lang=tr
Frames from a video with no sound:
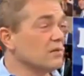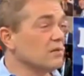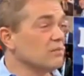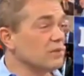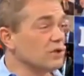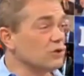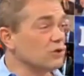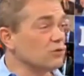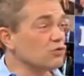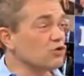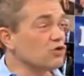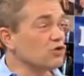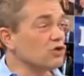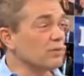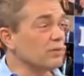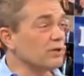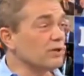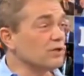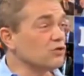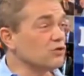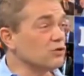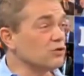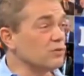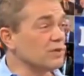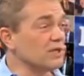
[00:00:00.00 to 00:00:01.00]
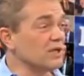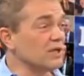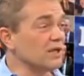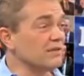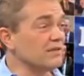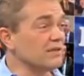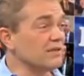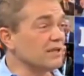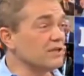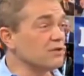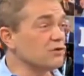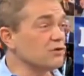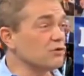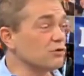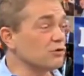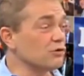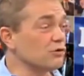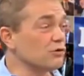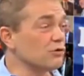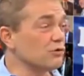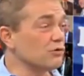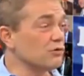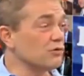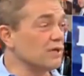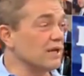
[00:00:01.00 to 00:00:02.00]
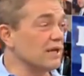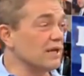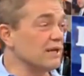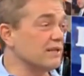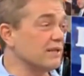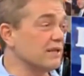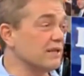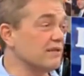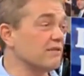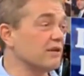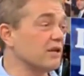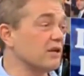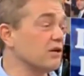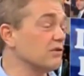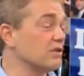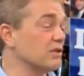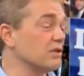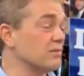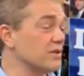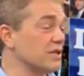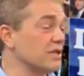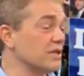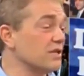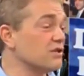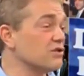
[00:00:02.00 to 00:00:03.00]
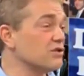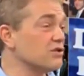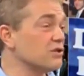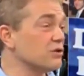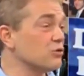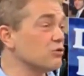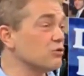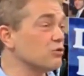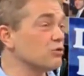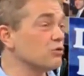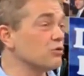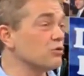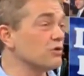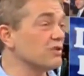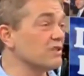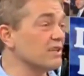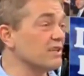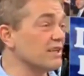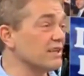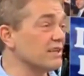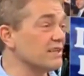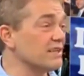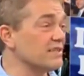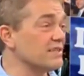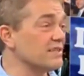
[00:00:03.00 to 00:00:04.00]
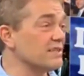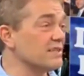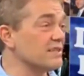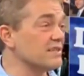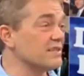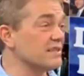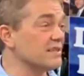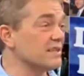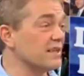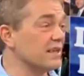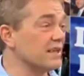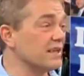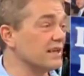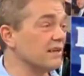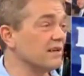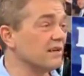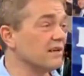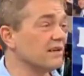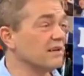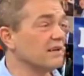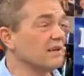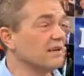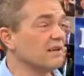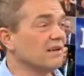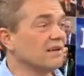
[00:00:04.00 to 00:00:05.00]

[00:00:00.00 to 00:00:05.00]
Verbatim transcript: Bir tuşa basıyor bir ateist örgüt, dernek veyahut da bir kişinin kurduğu internet sitesiyle